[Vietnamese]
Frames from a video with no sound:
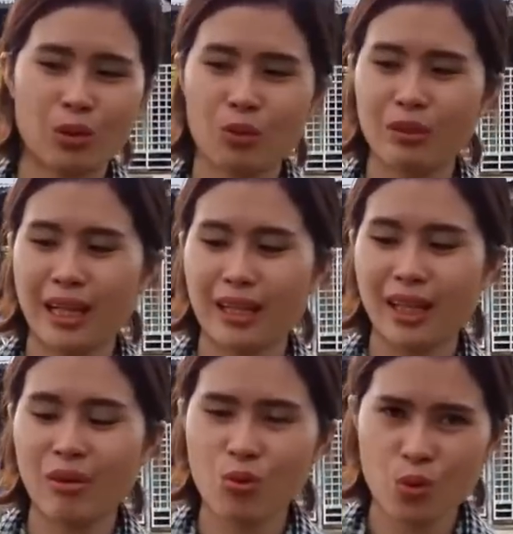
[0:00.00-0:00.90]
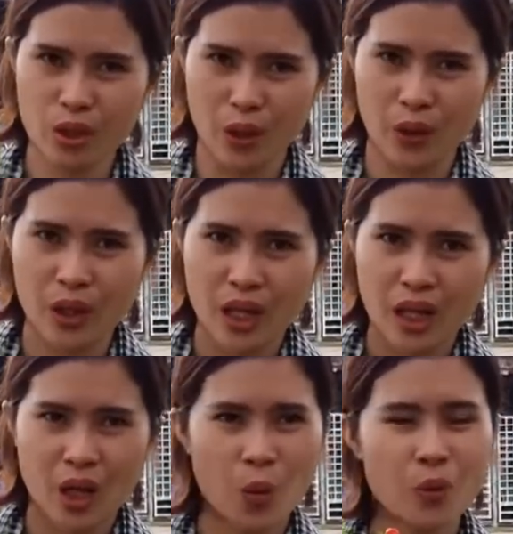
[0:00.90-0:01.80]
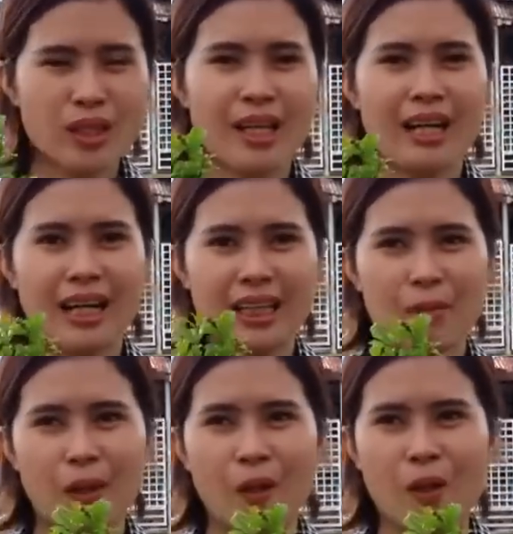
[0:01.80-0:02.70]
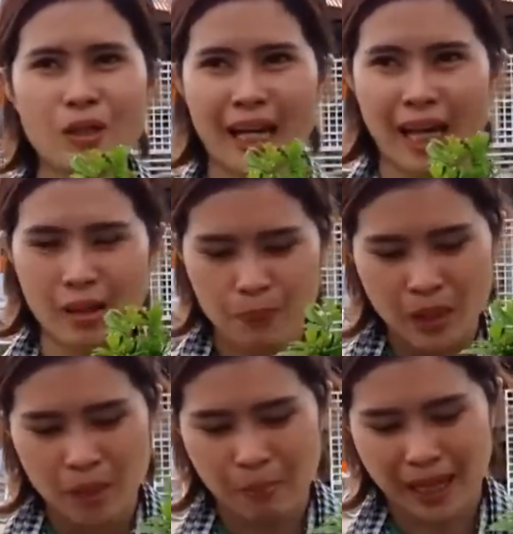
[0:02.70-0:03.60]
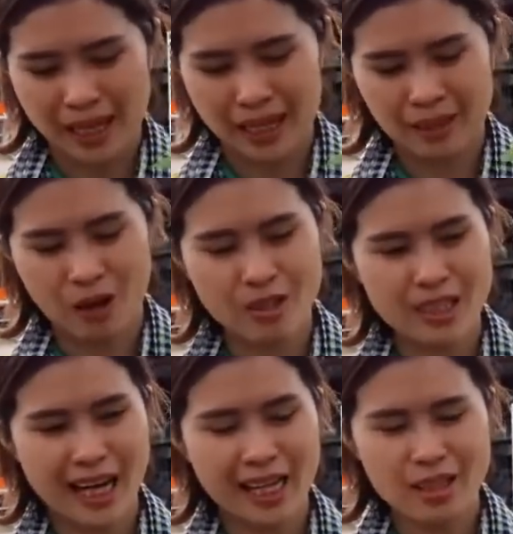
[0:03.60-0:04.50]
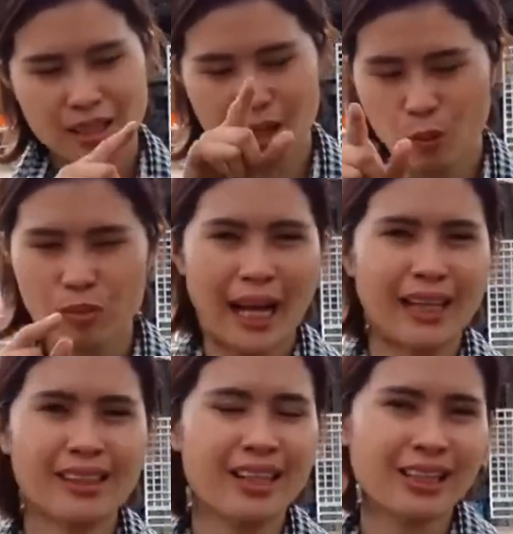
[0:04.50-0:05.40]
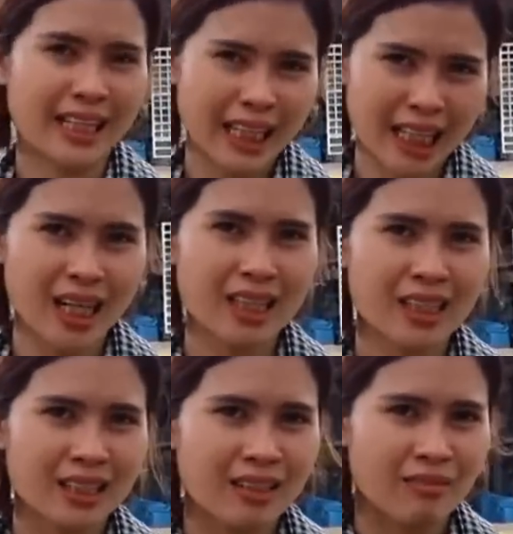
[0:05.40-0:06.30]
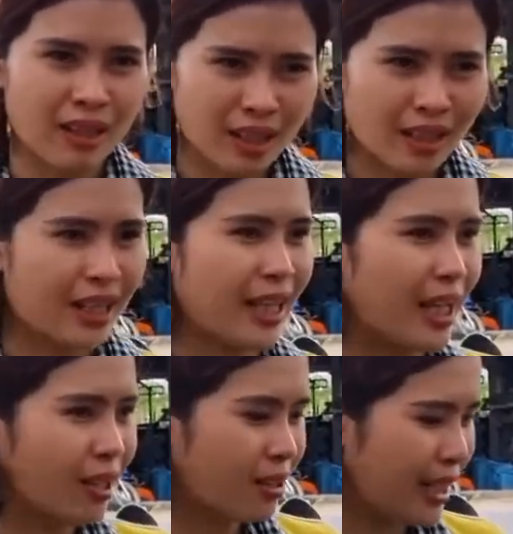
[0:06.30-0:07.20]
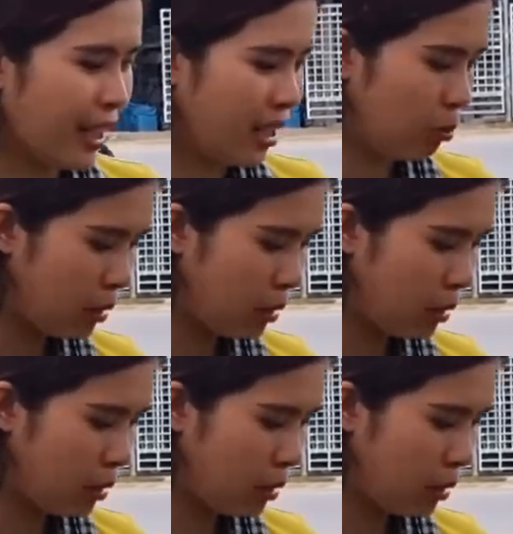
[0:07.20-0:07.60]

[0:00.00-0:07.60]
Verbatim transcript: không là chúng ta đã thấy vui rồi à, huống chi là khi mà nó có trái mà có trái nó sẽ lủng lẳng rất là thấy cưng và rất là dễ co trái